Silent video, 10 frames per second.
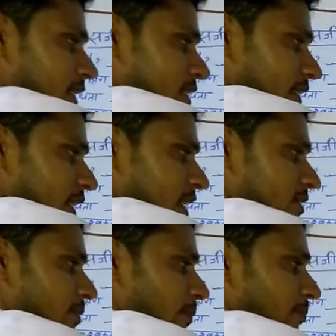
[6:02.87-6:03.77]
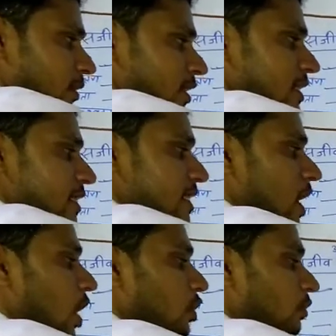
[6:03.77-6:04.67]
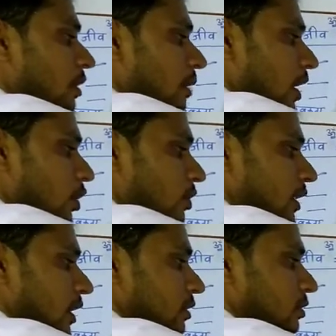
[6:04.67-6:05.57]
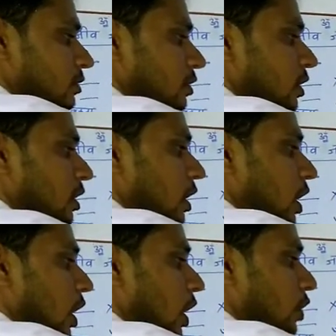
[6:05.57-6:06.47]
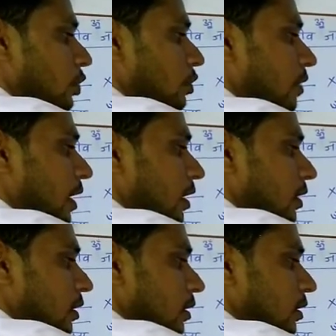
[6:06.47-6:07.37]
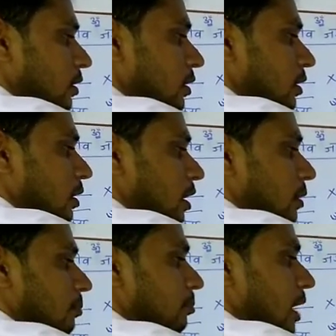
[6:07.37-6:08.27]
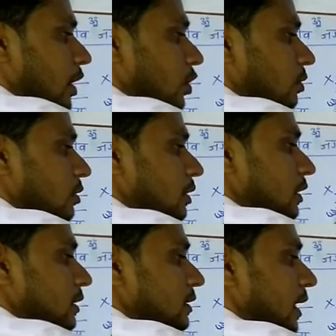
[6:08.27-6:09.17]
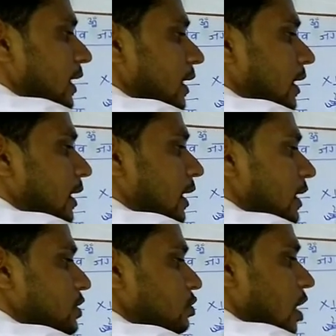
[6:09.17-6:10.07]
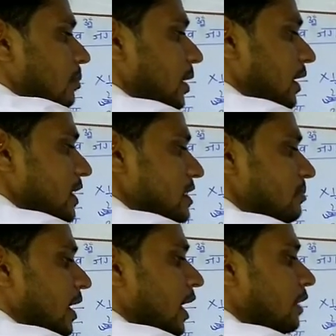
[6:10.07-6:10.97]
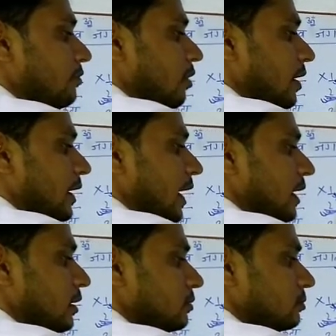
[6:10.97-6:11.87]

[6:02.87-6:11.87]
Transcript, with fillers: देख सकते हैं इसमें जैसे अनुवर मानव होता है अनुर्वर मानव यानी इसको हम अंग्रेजी में इनफर्टाइल